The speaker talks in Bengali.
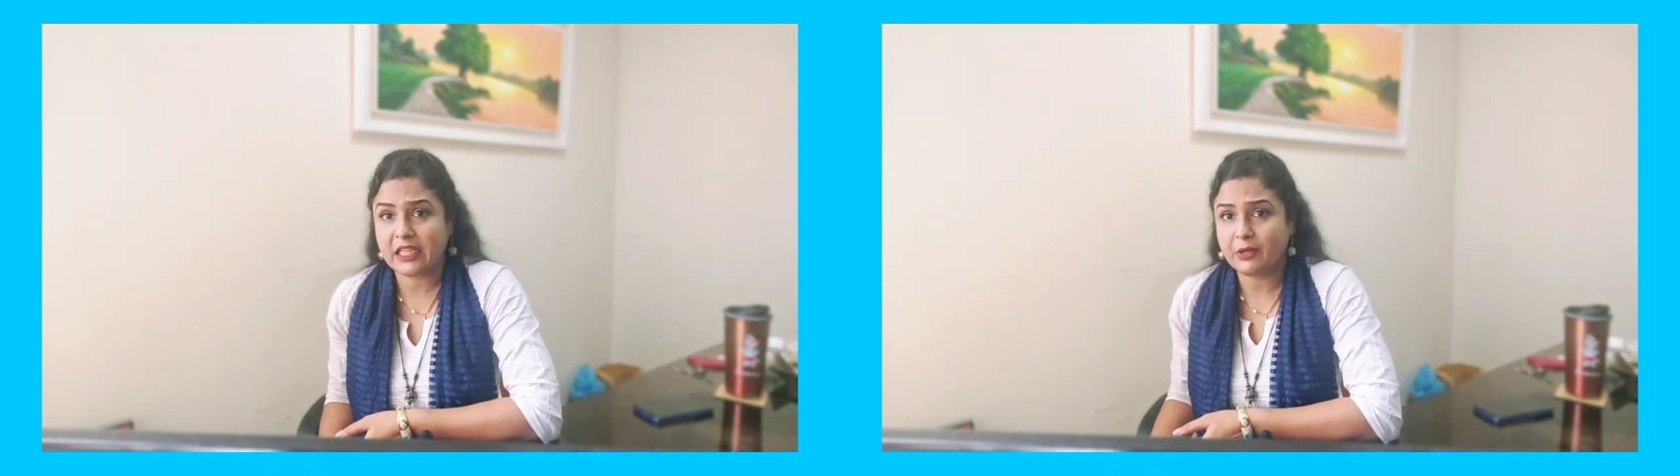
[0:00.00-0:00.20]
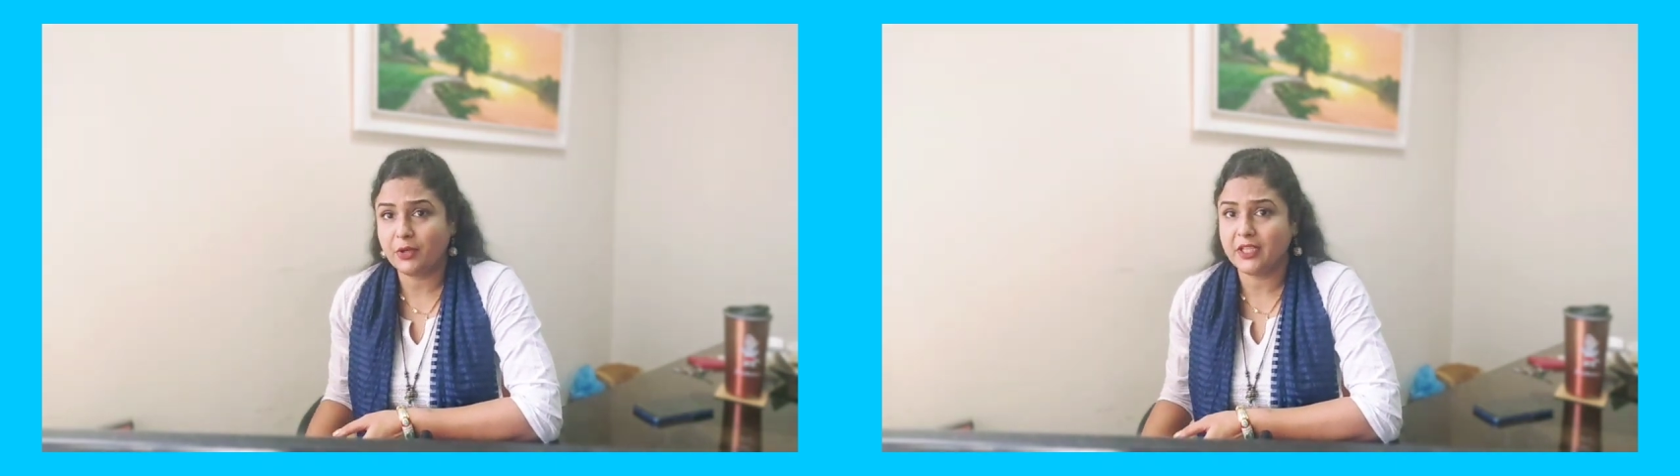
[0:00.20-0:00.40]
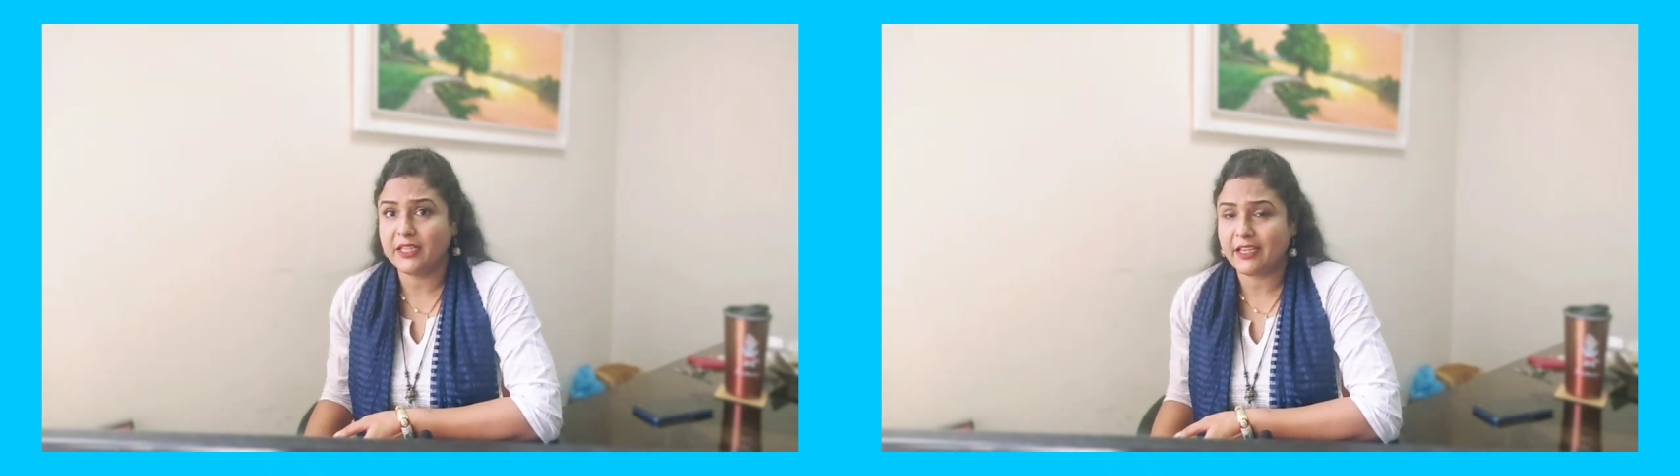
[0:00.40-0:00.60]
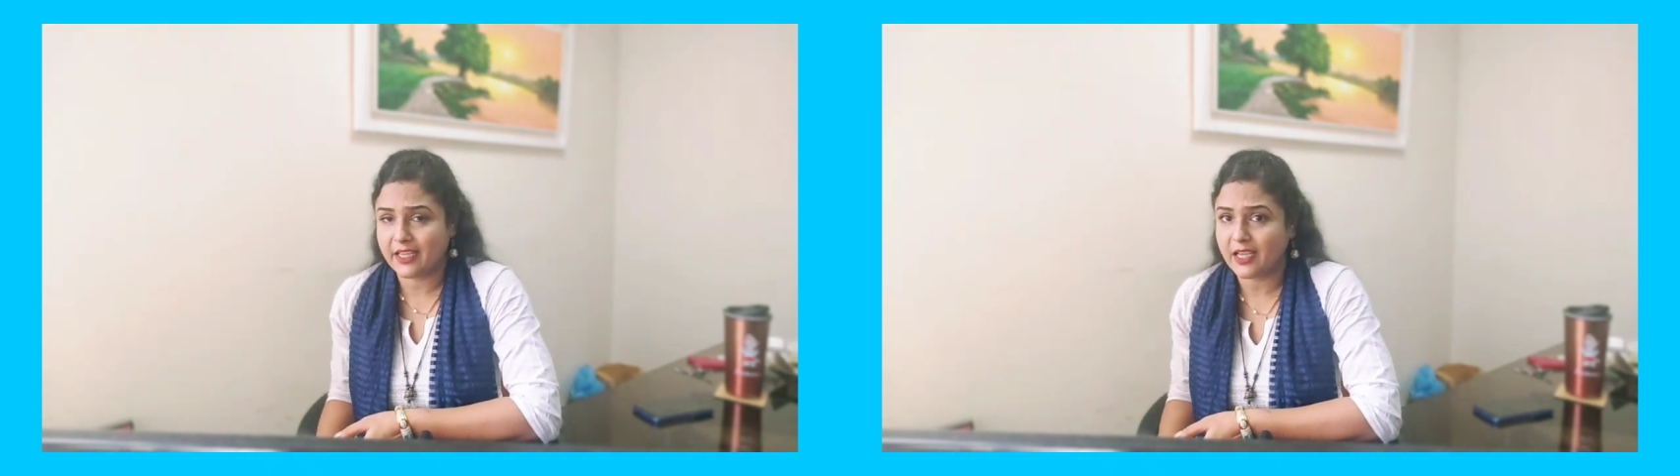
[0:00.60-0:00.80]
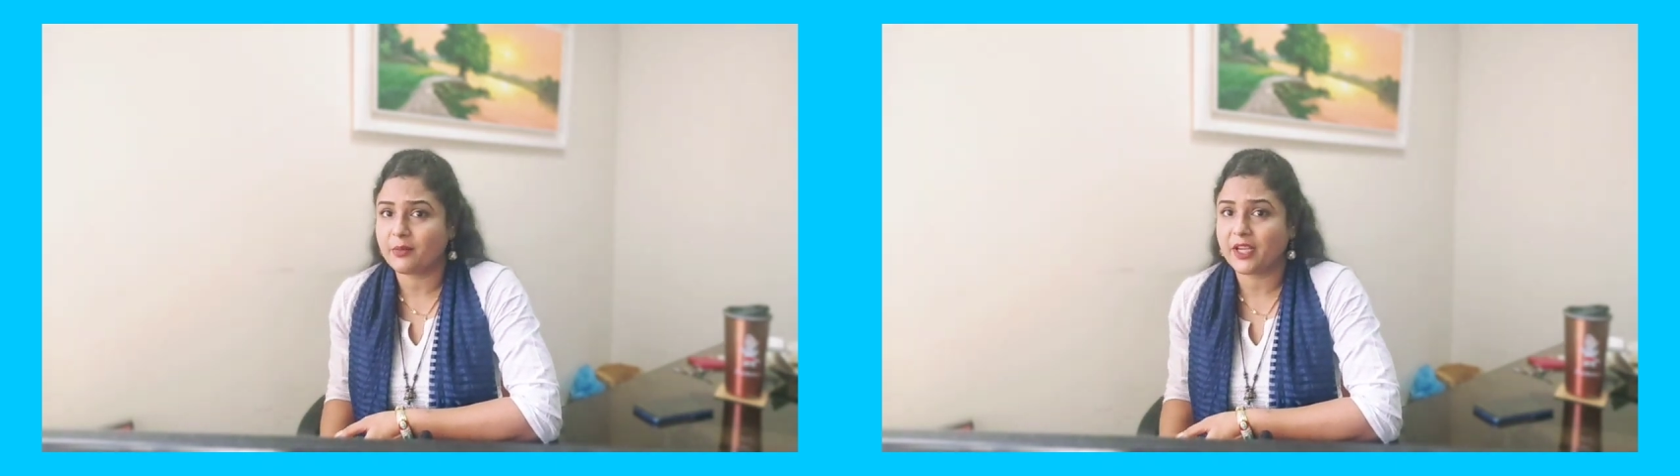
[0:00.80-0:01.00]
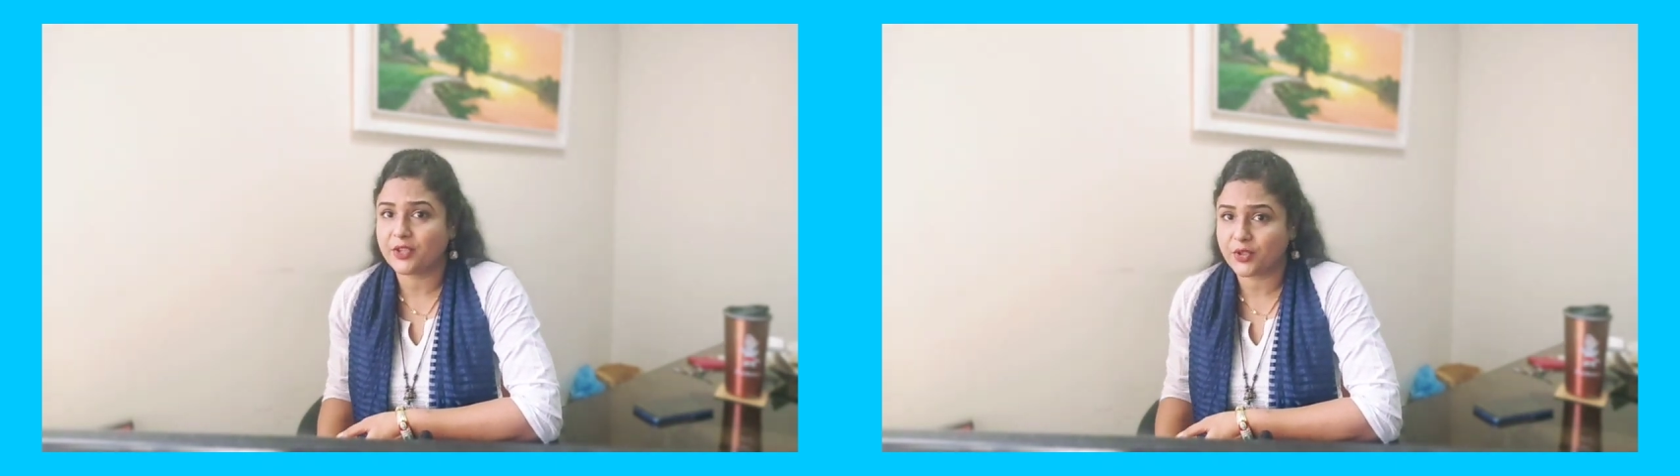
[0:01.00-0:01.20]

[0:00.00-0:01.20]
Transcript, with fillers: দীর্ঘদিন থেকেই আমরা এই